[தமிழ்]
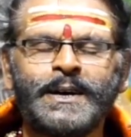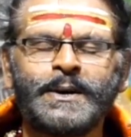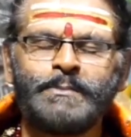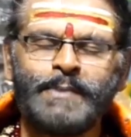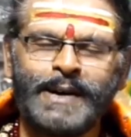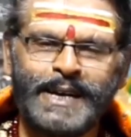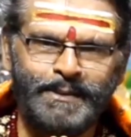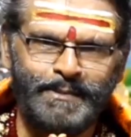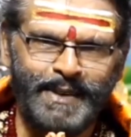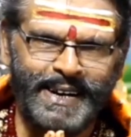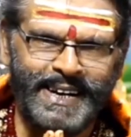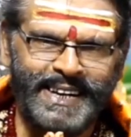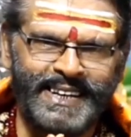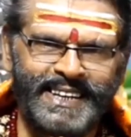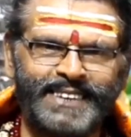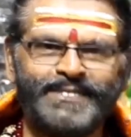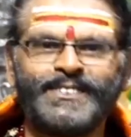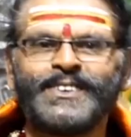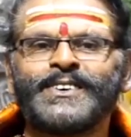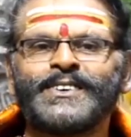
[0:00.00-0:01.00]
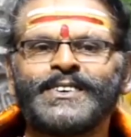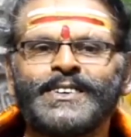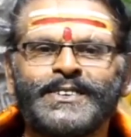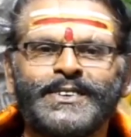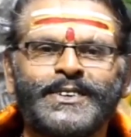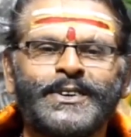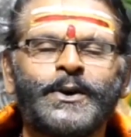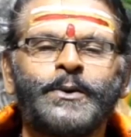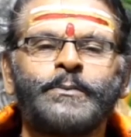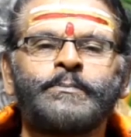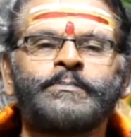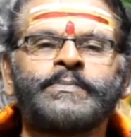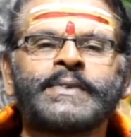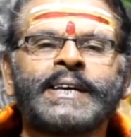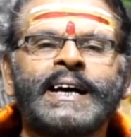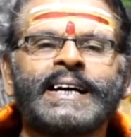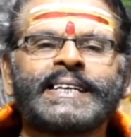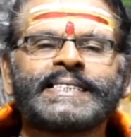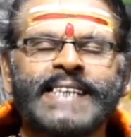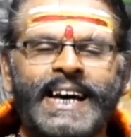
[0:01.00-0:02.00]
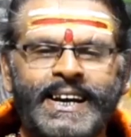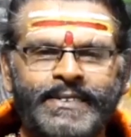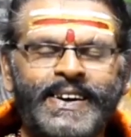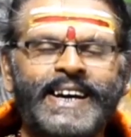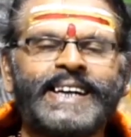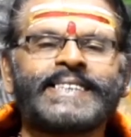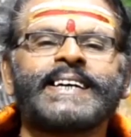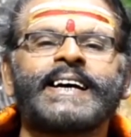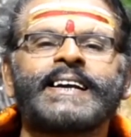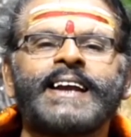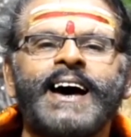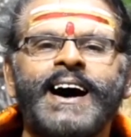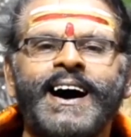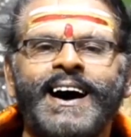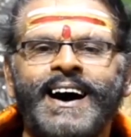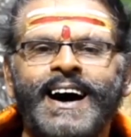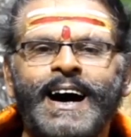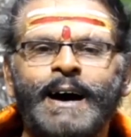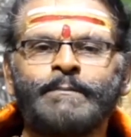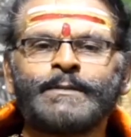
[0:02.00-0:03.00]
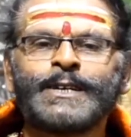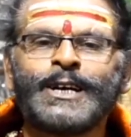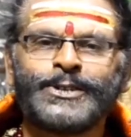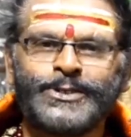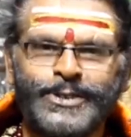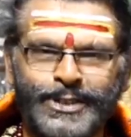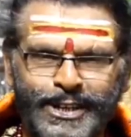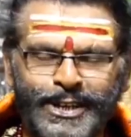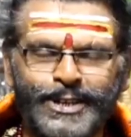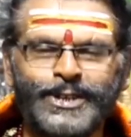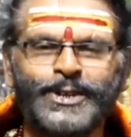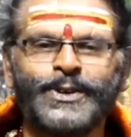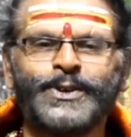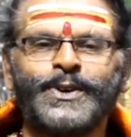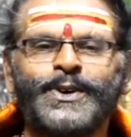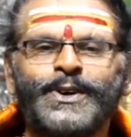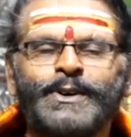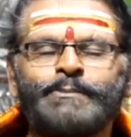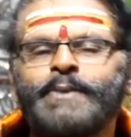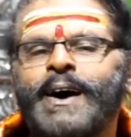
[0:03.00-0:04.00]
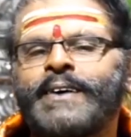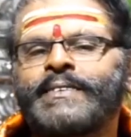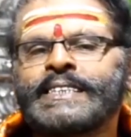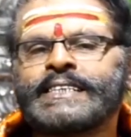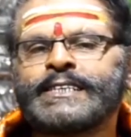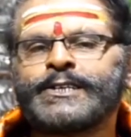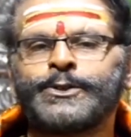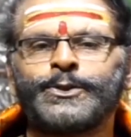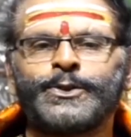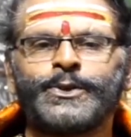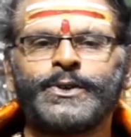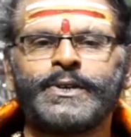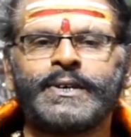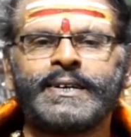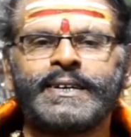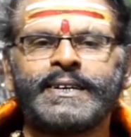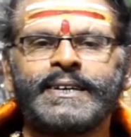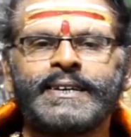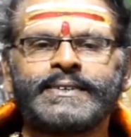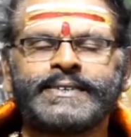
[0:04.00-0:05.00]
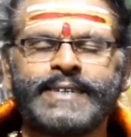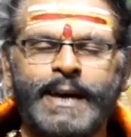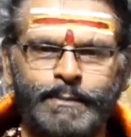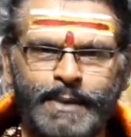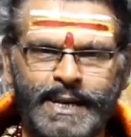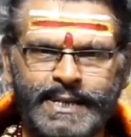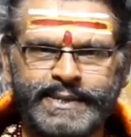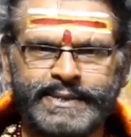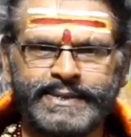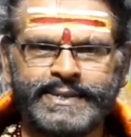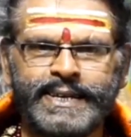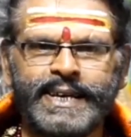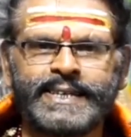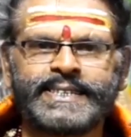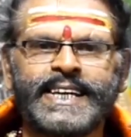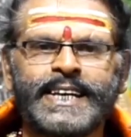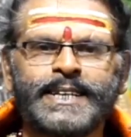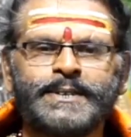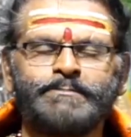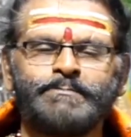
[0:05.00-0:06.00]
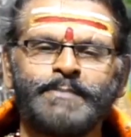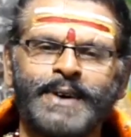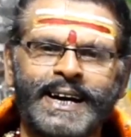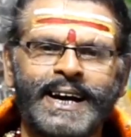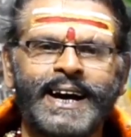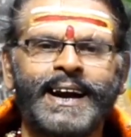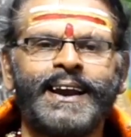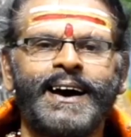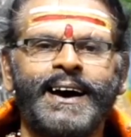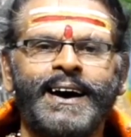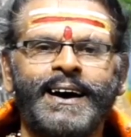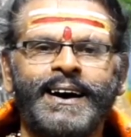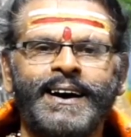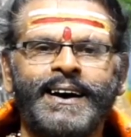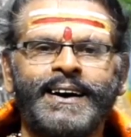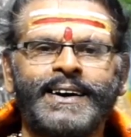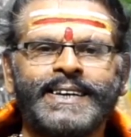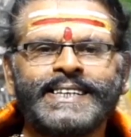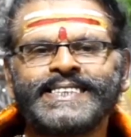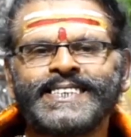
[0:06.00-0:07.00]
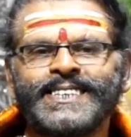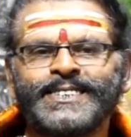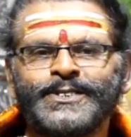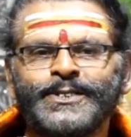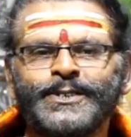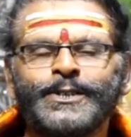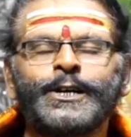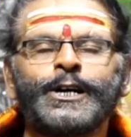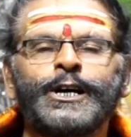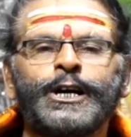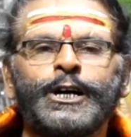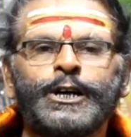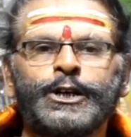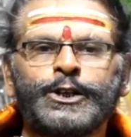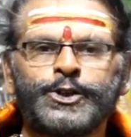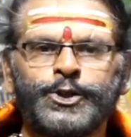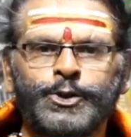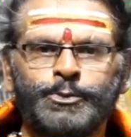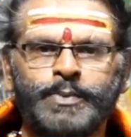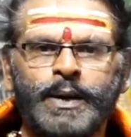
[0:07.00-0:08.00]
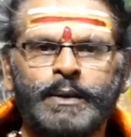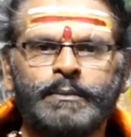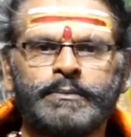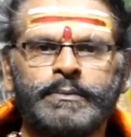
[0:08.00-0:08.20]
மனமகிழ்வு கொள்கிறோம் சர்வே ஜனாக சுகினோ பவந்து சமஸ்த சந்த் மங்களான் சந்த் சுபா